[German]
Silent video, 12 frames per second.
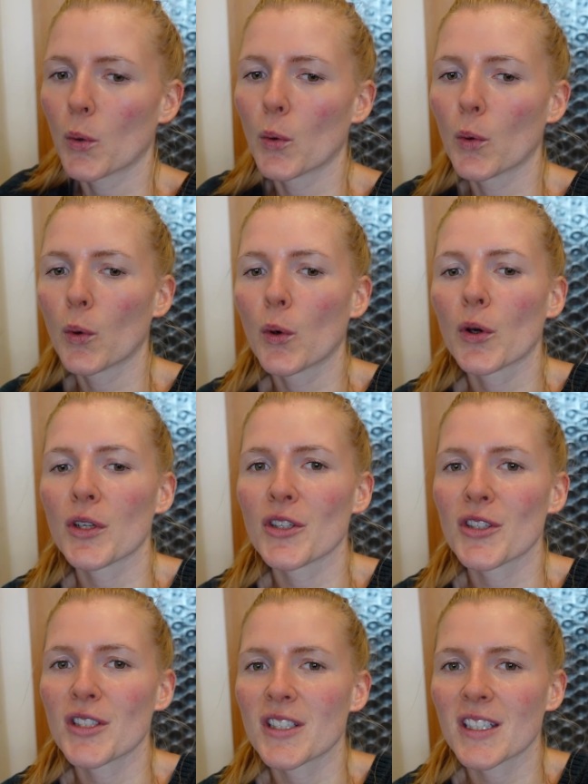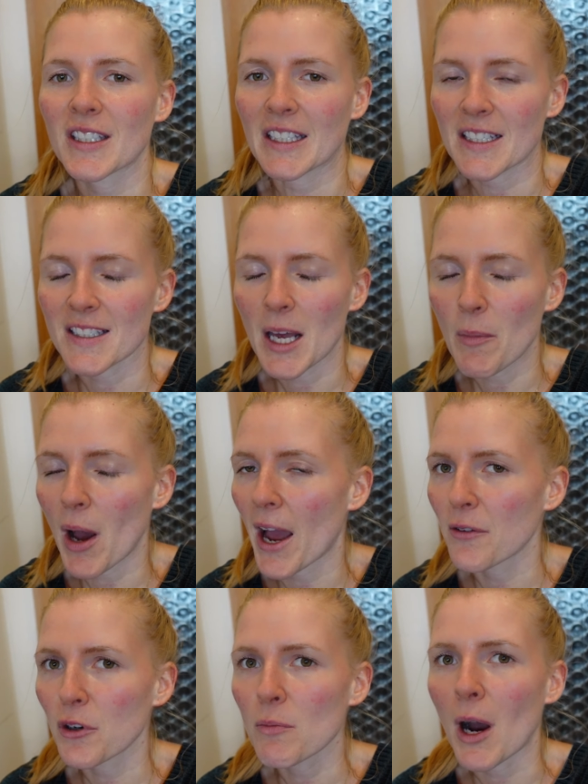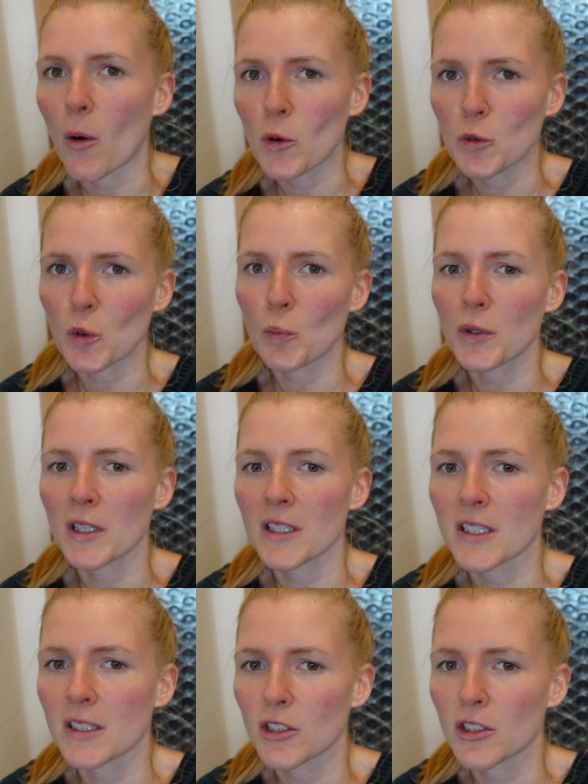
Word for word: Und jetzt haben wir einfach mal ausprobiert,